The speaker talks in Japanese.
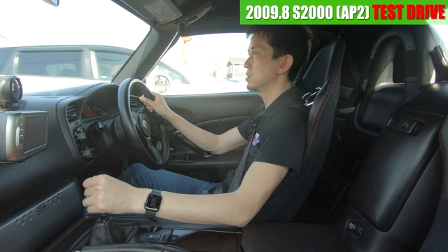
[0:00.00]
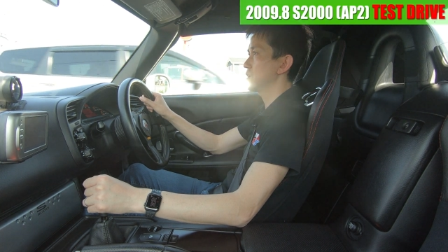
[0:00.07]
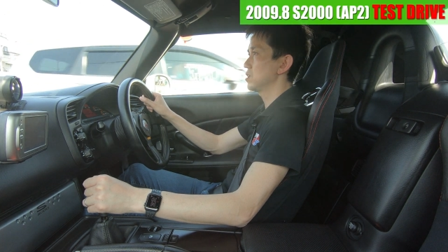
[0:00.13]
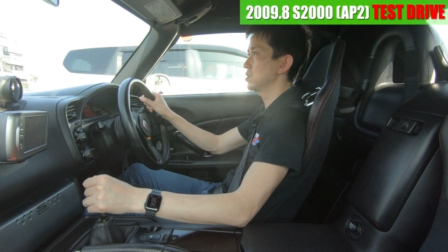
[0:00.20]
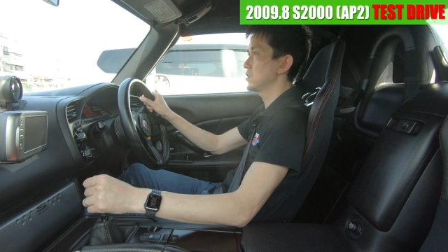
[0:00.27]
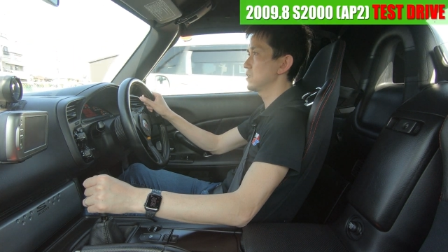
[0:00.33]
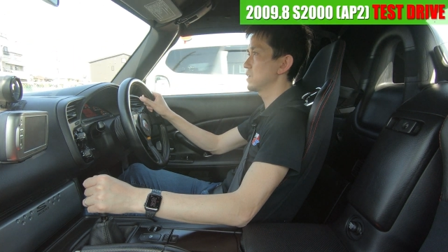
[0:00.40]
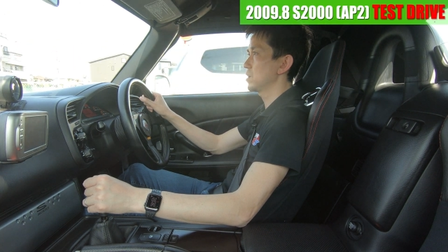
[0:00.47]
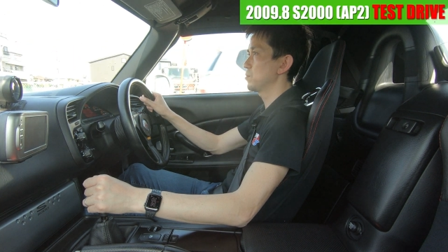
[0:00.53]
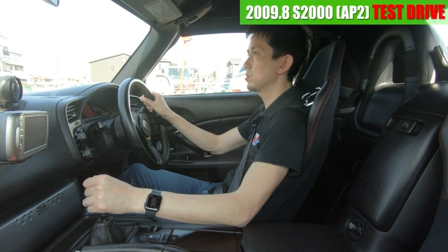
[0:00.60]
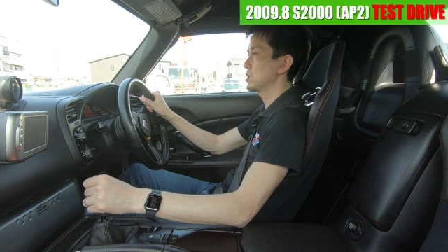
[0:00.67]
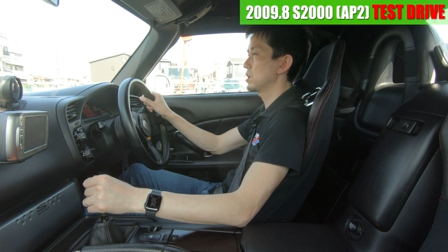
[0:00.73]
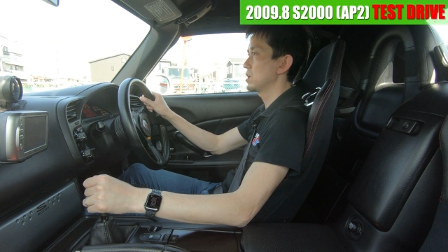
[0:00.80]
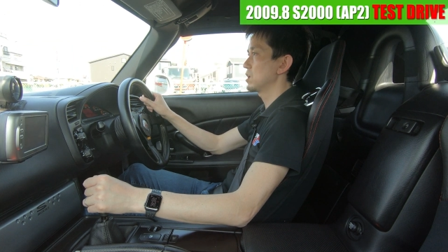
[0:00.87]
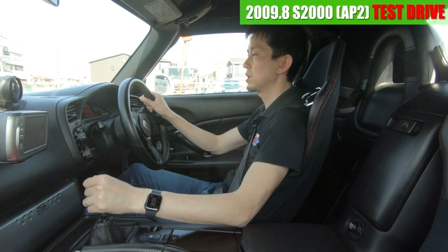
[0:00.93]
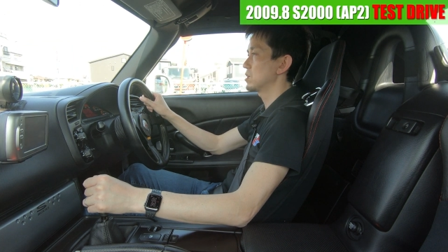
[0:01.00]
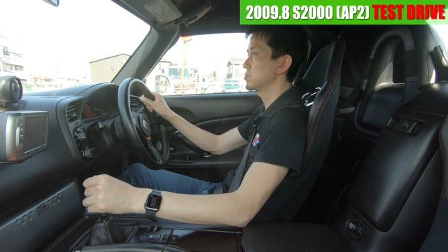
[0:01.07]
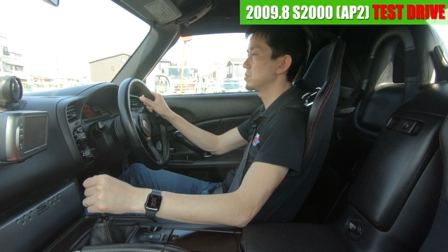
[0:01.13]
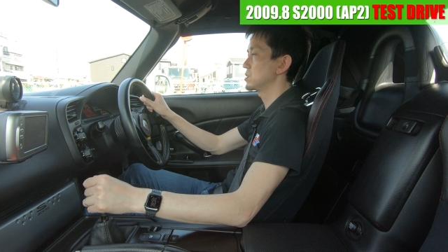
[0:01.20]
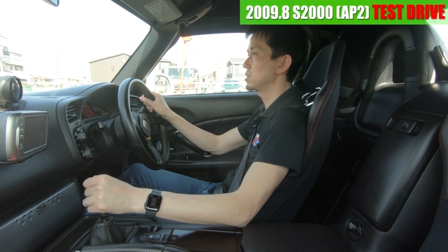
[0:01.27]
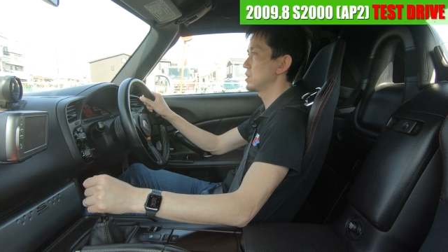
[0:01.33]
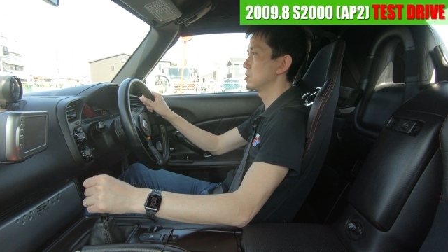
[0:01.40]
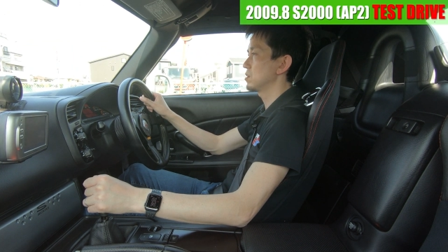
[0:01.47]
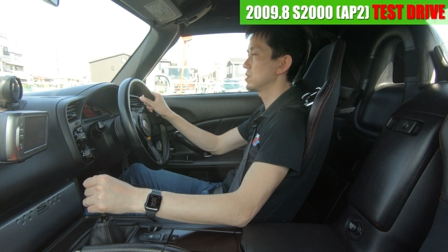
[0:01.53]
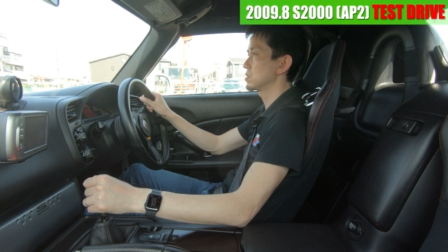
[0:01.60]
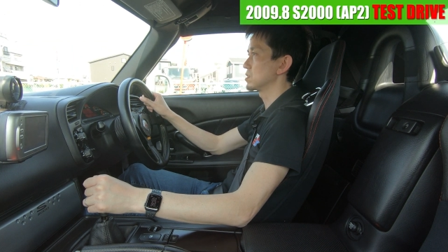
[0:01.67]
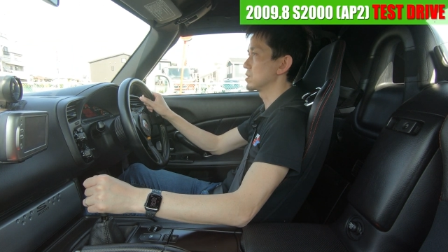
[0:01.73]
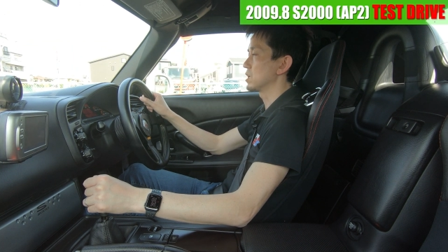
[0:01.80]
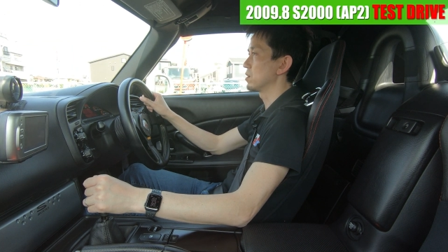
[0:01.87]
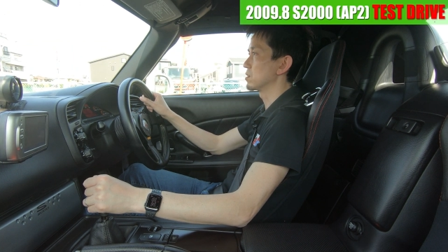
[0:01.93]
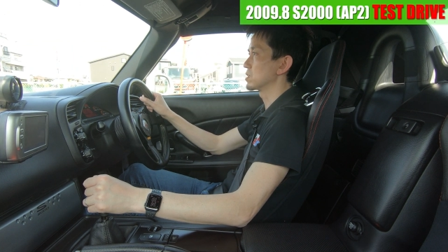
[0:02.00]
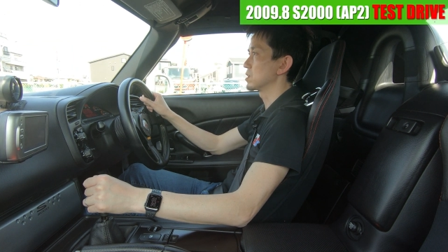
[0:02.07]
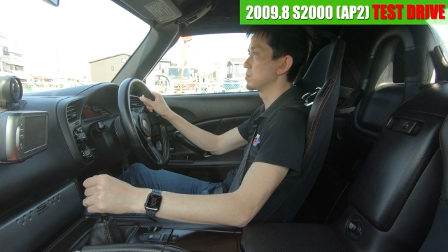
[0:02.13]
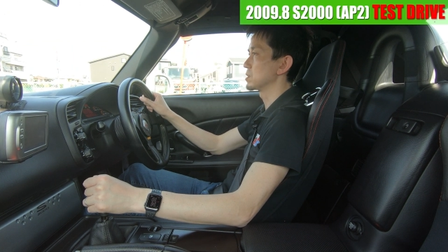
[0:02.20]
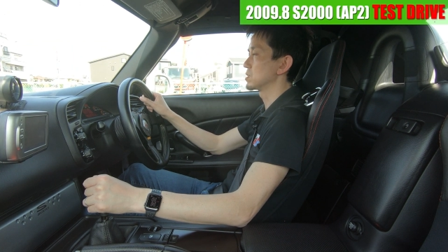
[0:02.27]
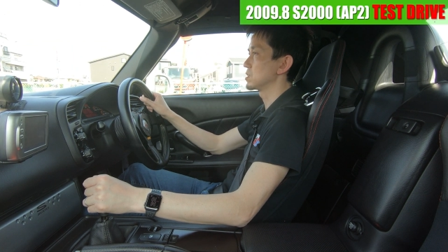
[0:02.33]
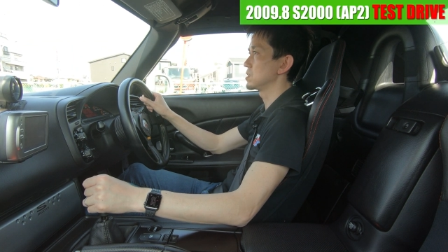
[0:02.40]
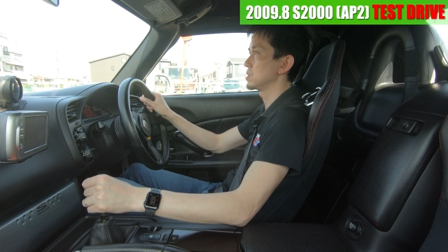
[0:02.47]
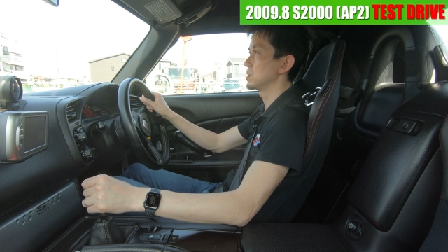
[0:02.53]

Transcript: ラジエーターもねアルミ製のやつに変わってます